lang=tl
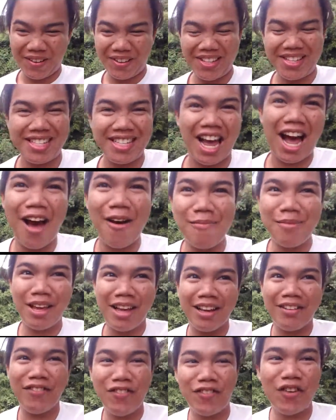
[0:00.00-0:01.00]
ngayon sa
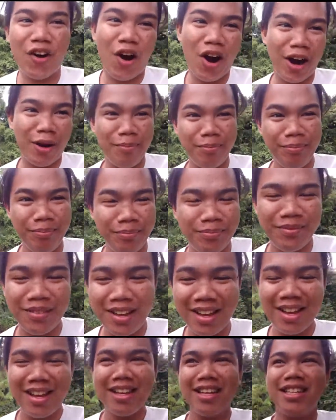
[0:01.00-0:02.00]
aming farm.
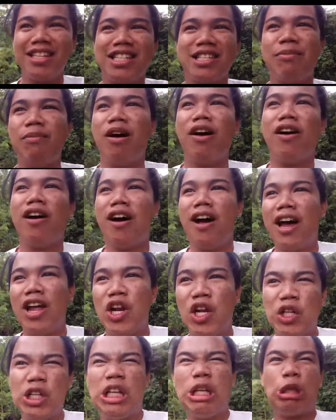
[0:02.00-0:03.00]
Sa
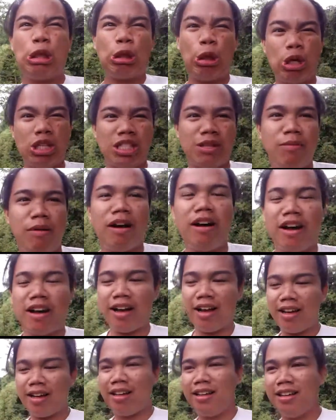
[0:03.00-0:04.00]
mga ano dito, sa
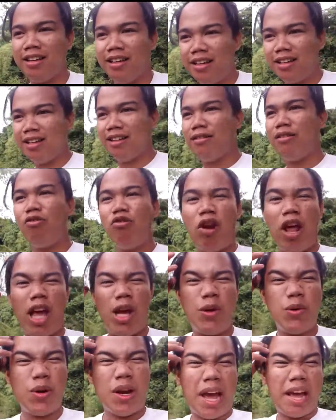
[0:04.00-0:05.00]
mga
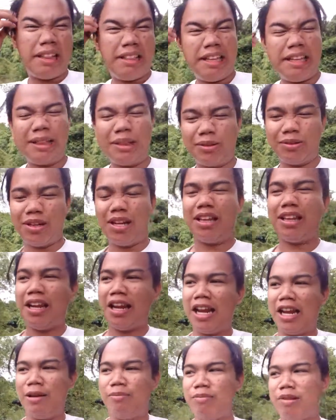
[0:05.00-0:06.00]
gulay-gulay dito na
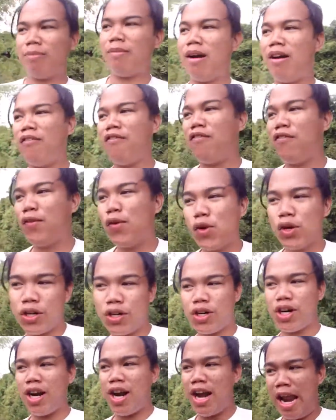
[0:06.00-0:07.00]
itinanim ng mga
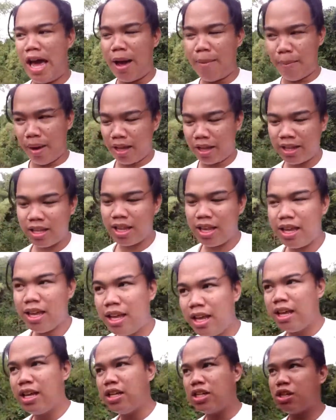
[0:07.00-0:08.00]
fodder namin.
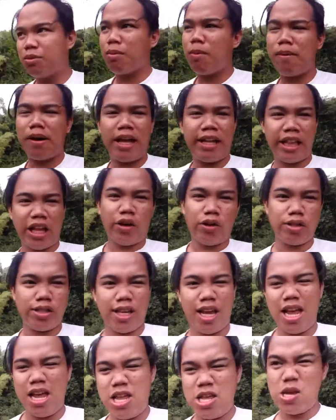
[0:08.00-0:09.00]
Tapos papakita ko
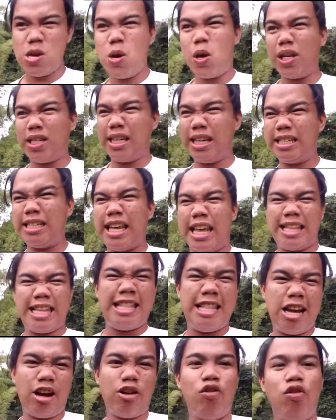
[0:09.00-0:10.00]
sa inyo kasi
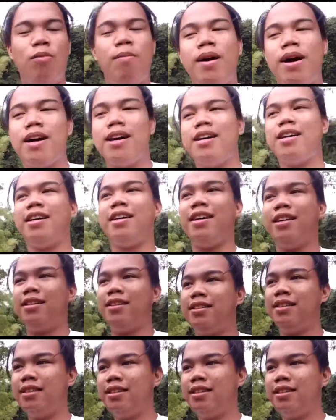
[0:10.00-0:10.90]
excited na ako baka